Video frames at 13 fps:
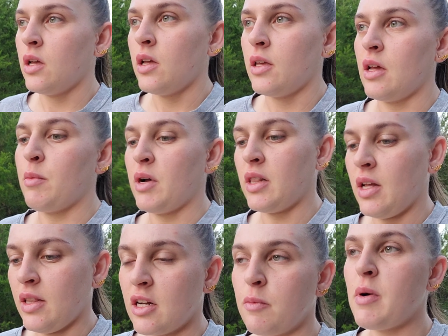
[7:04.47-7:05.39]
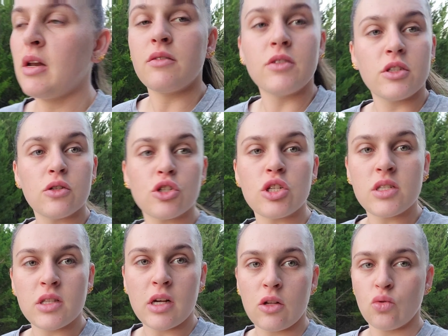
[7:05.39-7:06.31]
я могла нормально выслушать
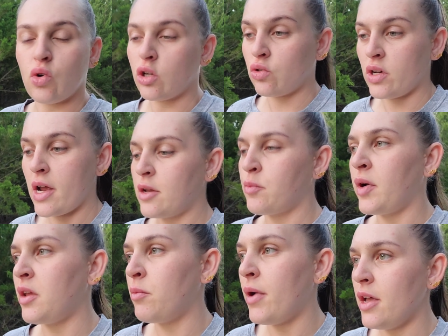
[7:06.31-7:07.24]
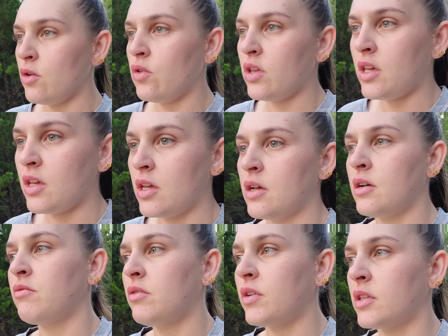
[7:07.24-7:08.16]
сторону, которую я не понимаю, и
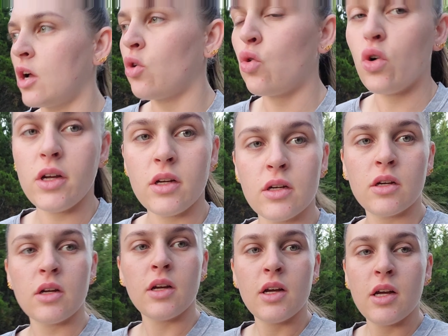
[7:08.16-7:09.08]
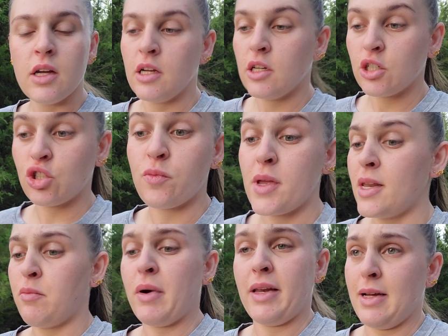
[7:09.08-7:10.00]
вывод какой, что мне
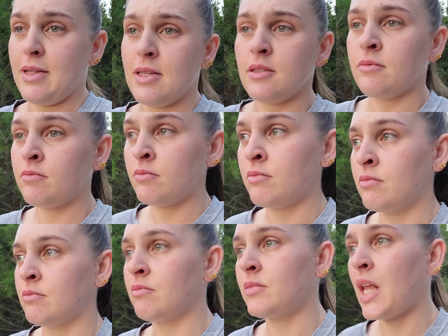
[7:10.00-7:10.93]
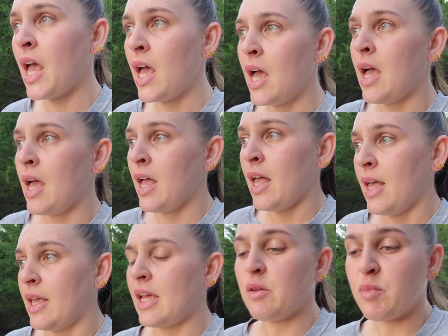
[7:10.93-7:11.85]
не понять.
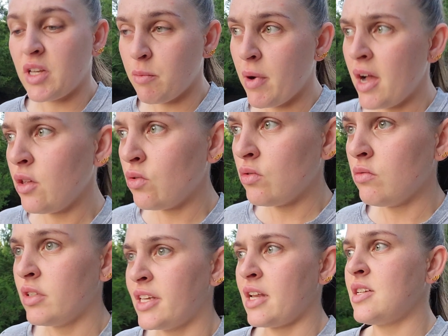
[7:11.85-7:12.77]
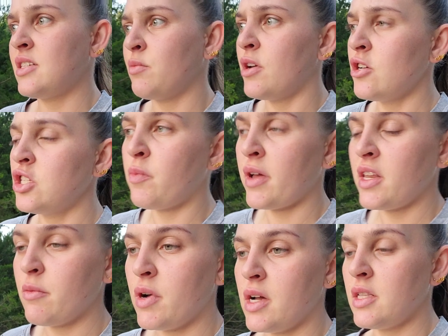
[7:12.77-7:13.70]
Я не понимаю, я не собираюсь
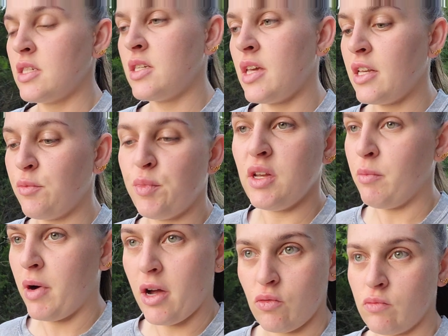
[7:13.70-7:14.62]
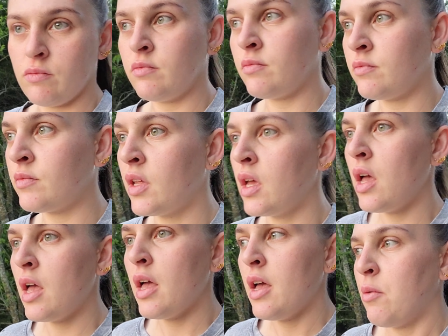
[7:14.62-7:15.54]
понимать, я не понимаю.
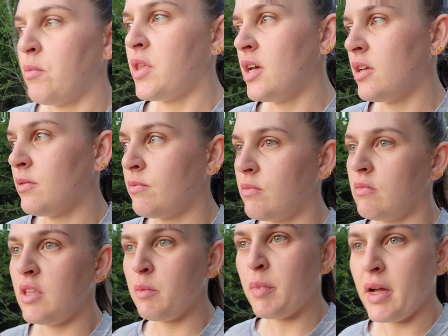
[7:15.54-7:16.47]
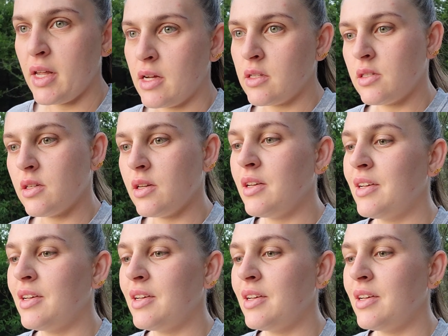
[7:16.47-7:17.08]
Мне не понять,